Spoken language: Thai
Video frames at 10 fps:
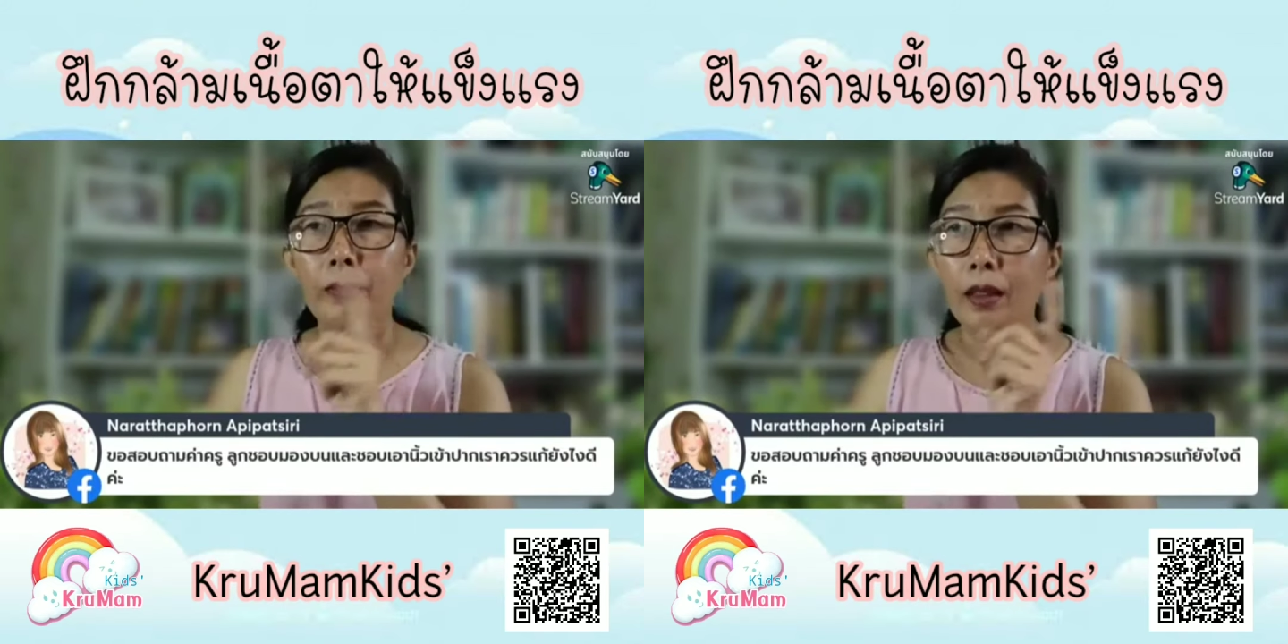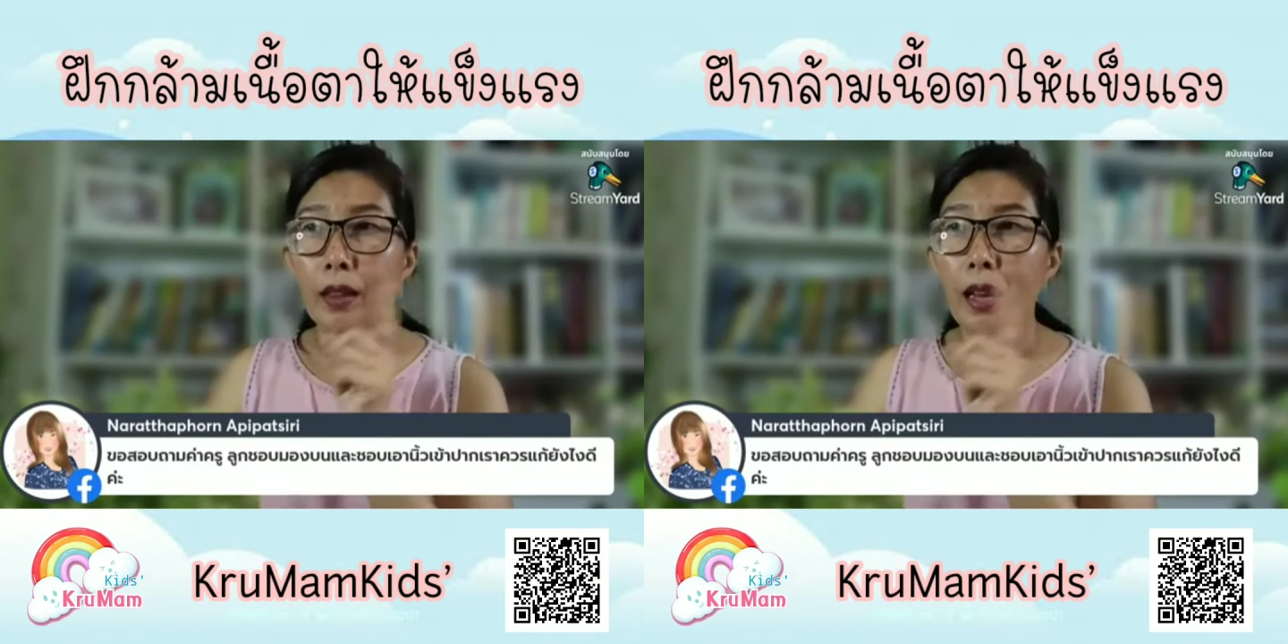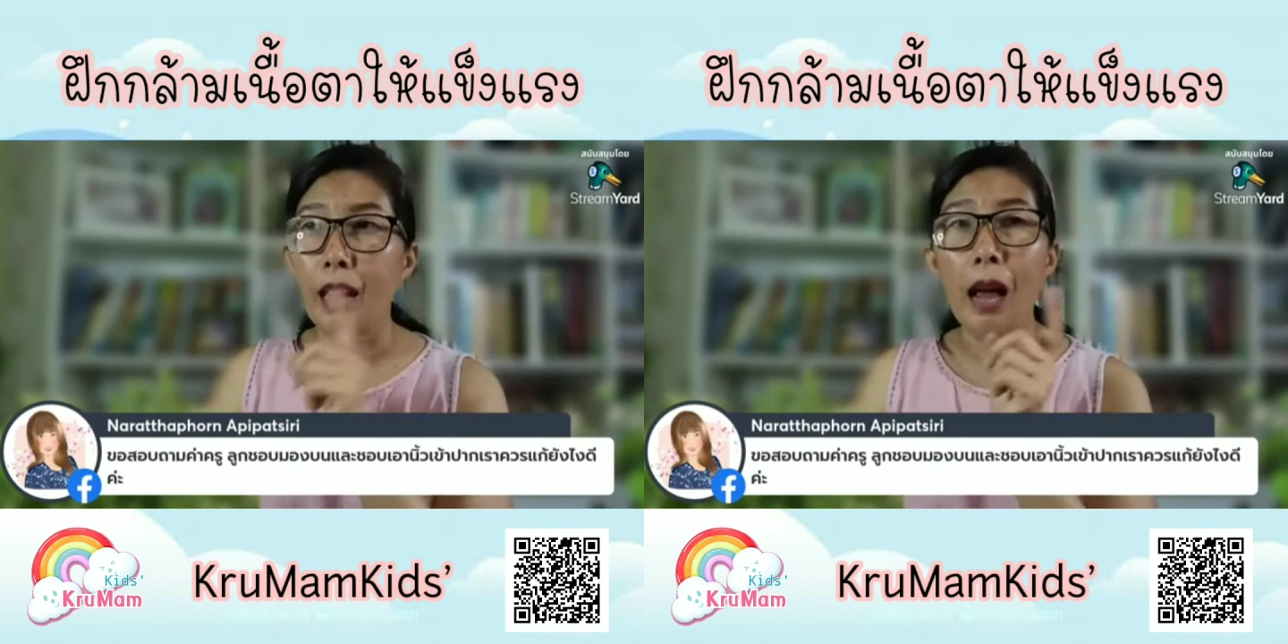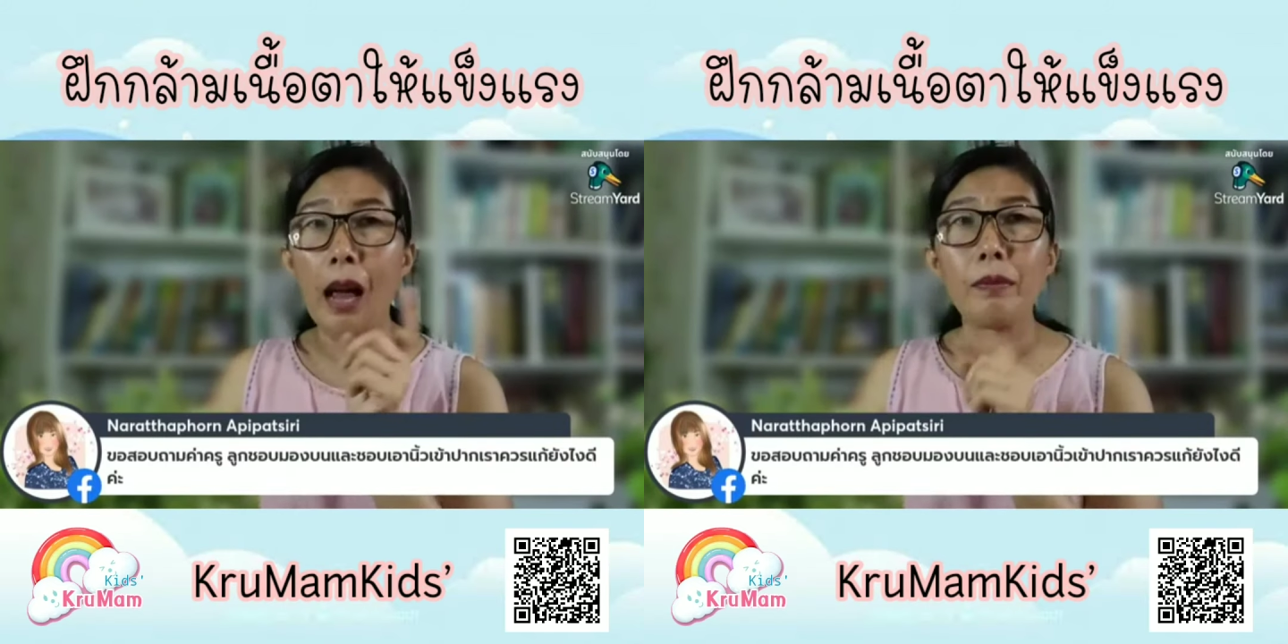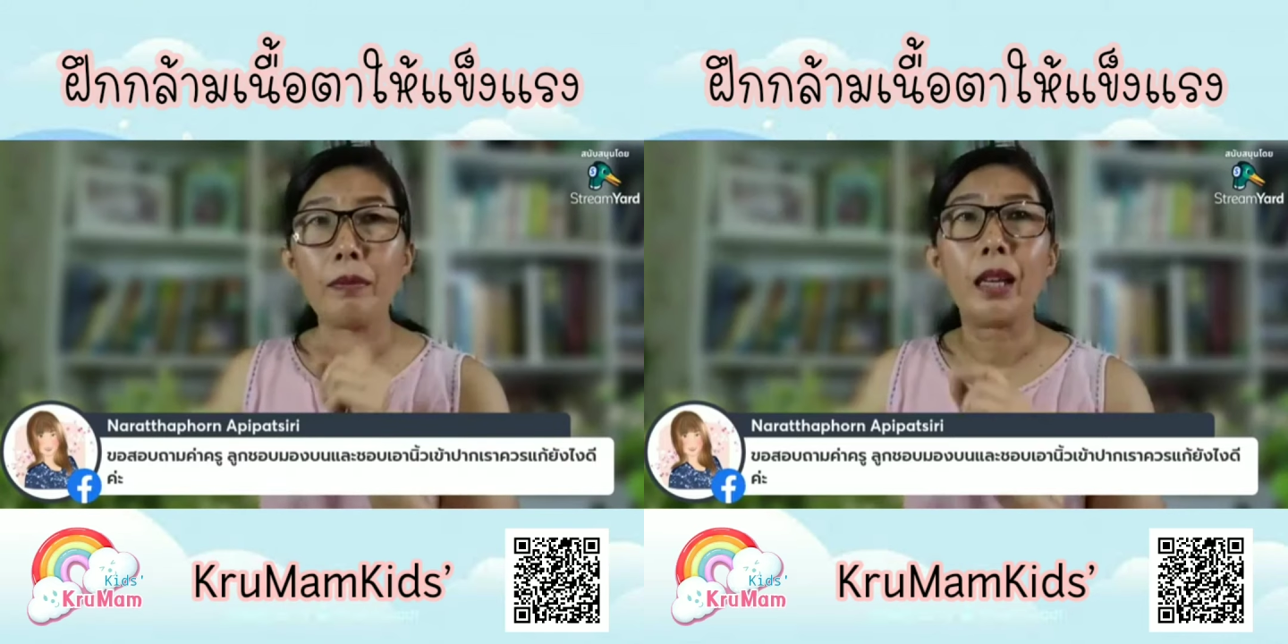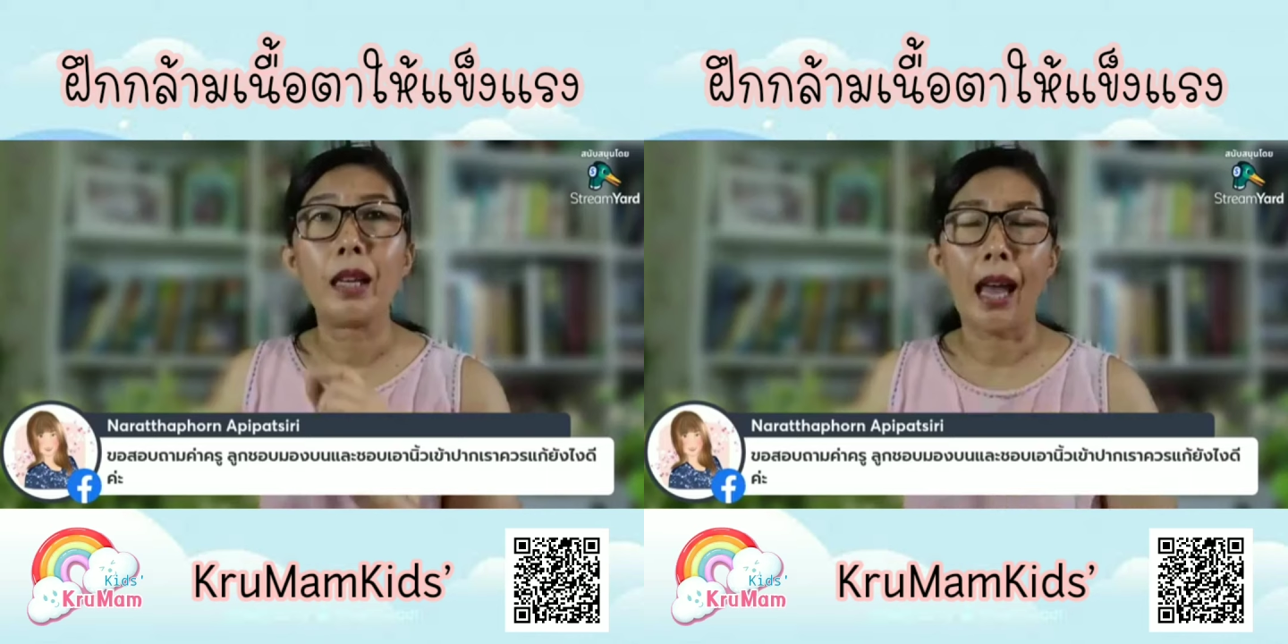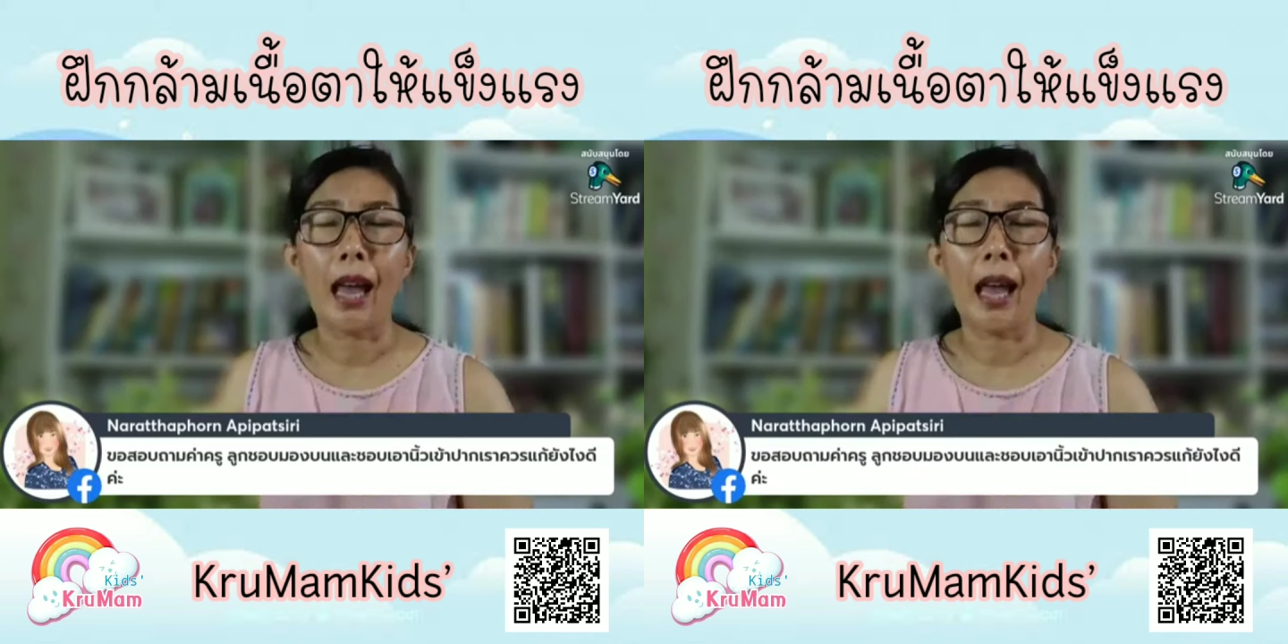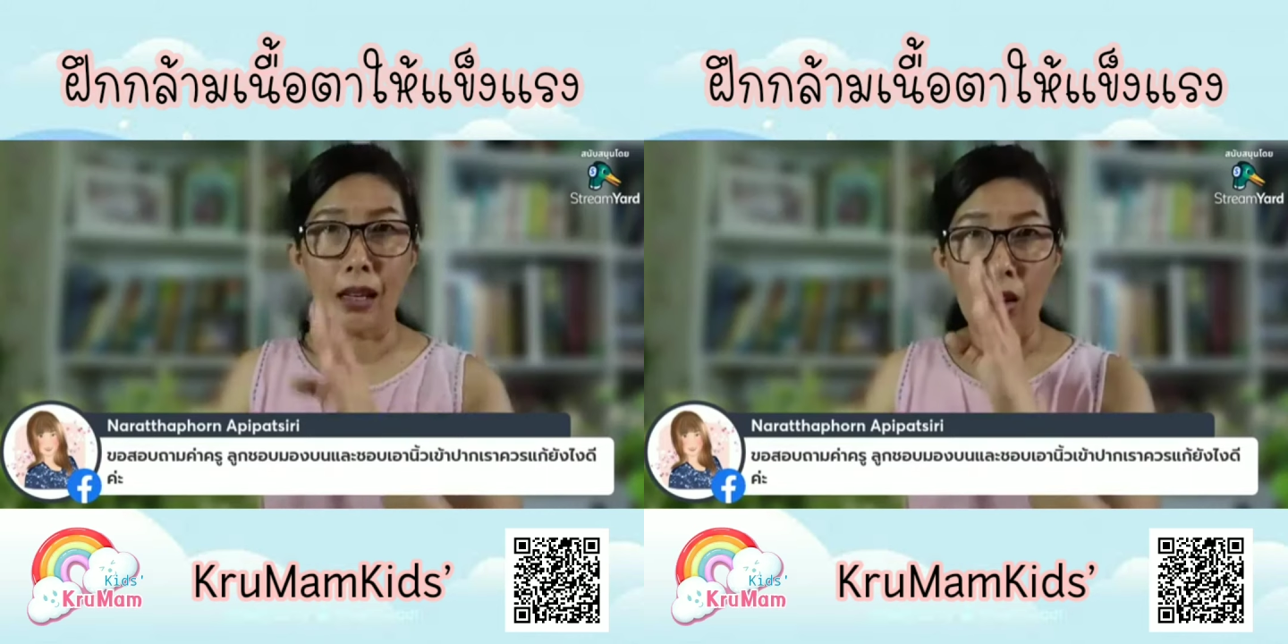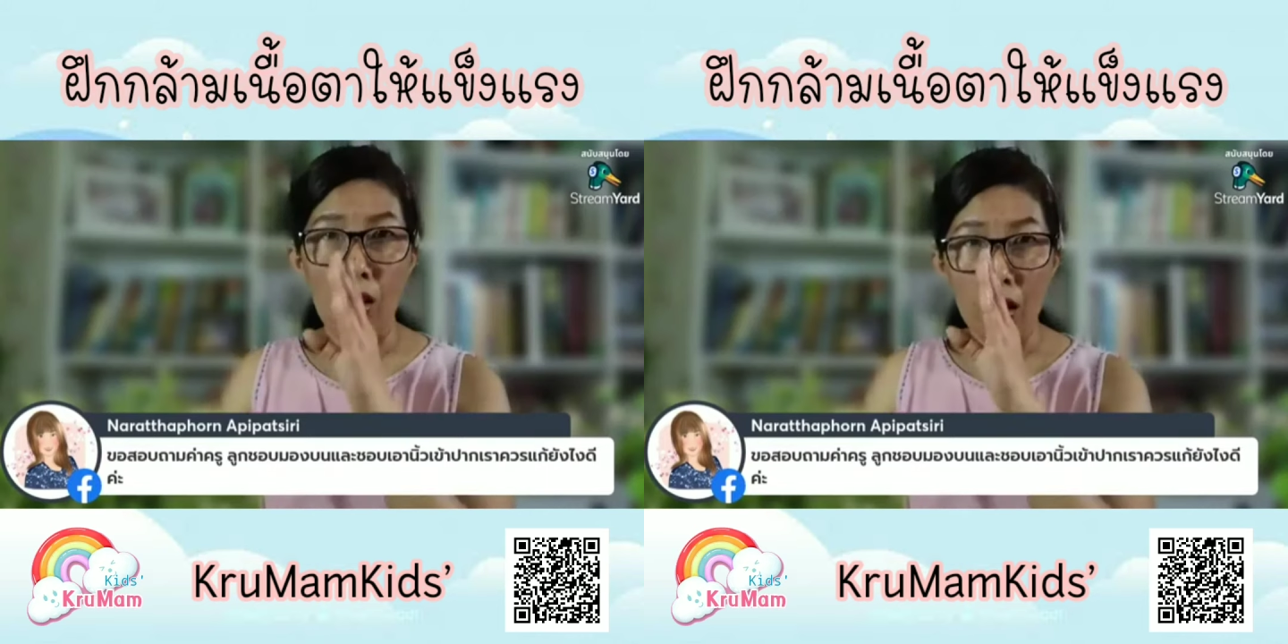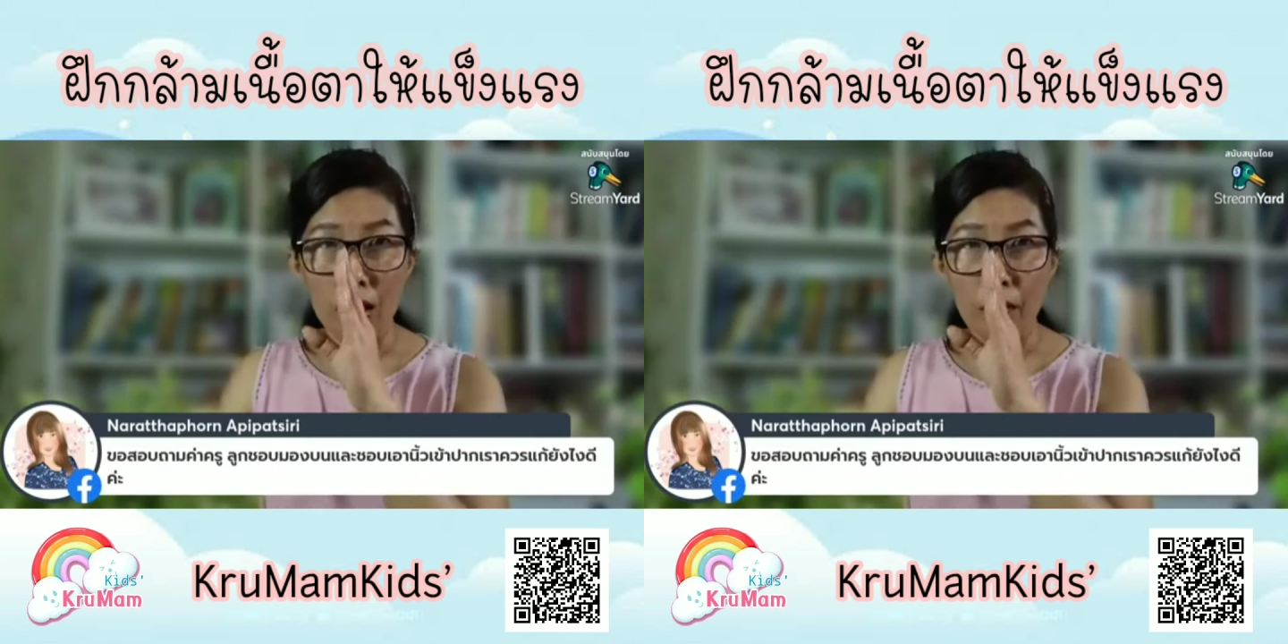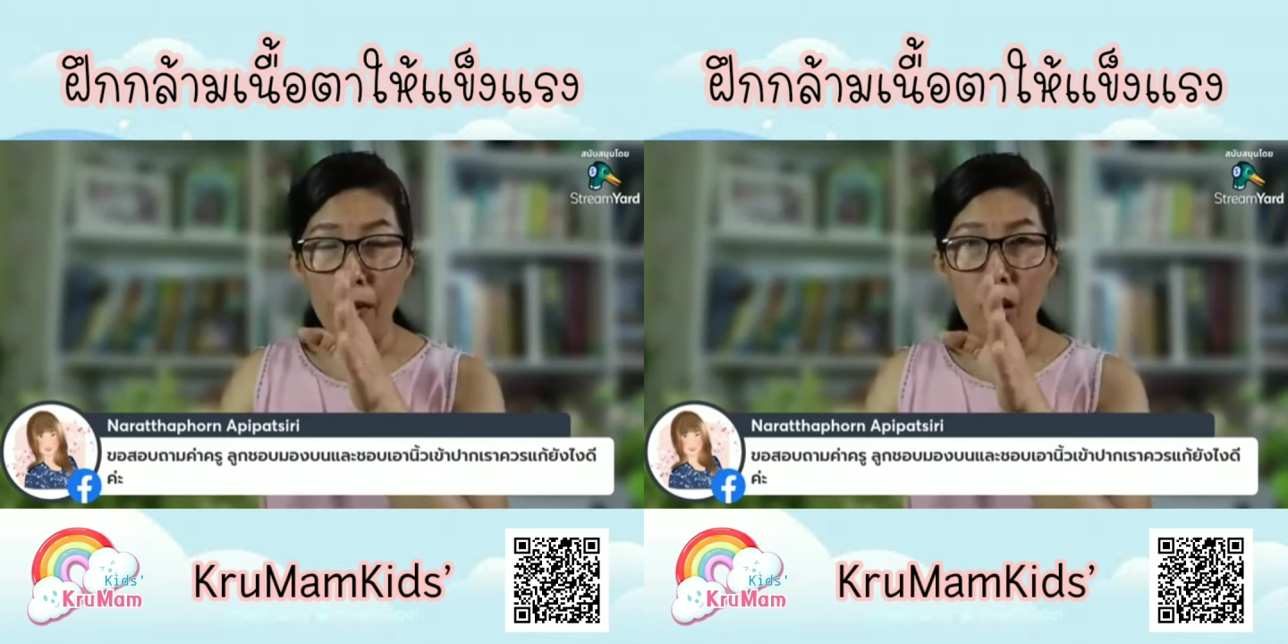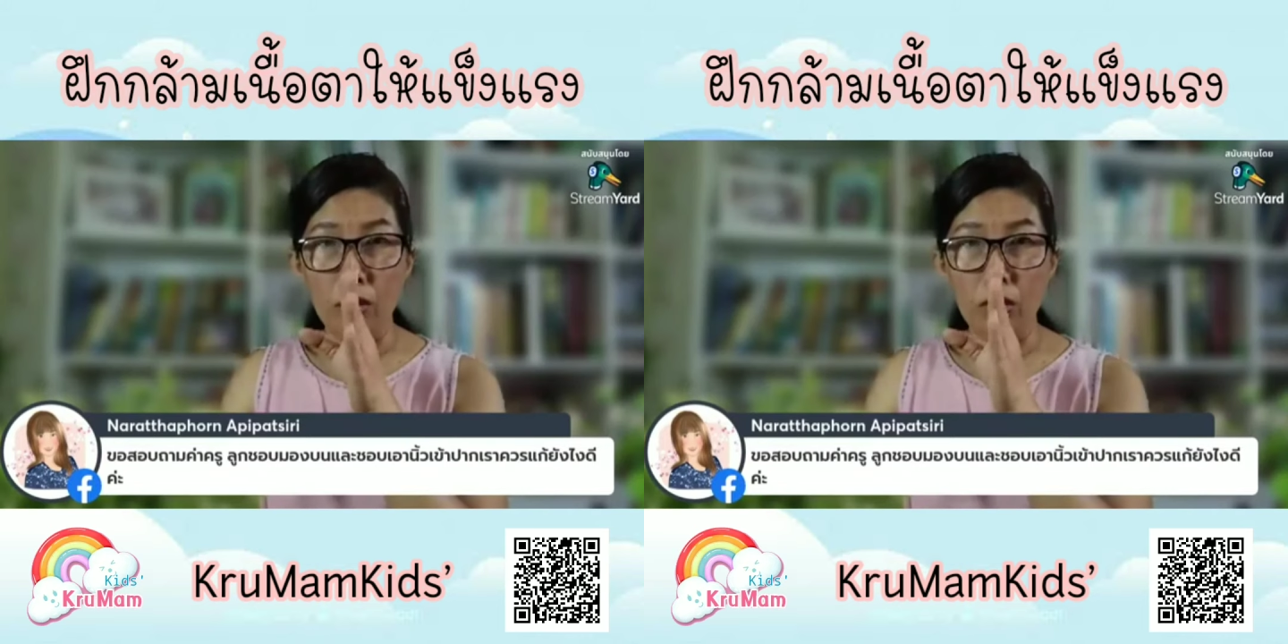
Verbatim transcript: ให้กล้ามเนื้อตาแข็งแรงน้องก็จะมอง